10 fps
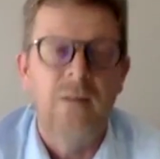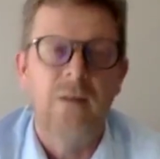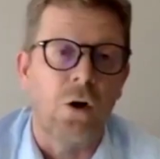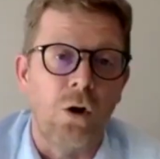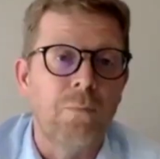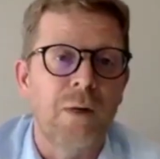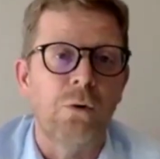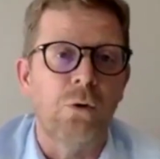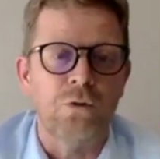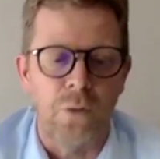quand
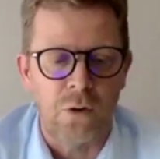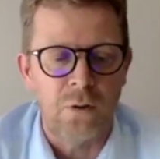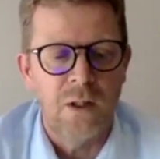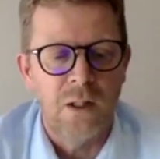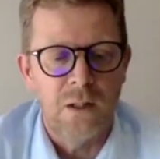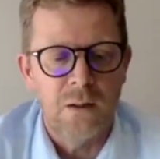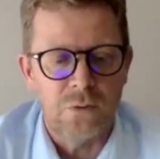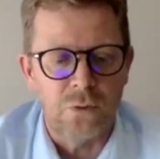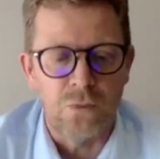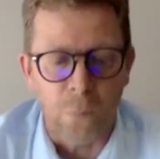malheureusement
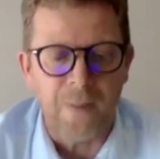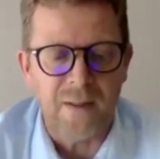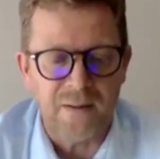ce ne sont pas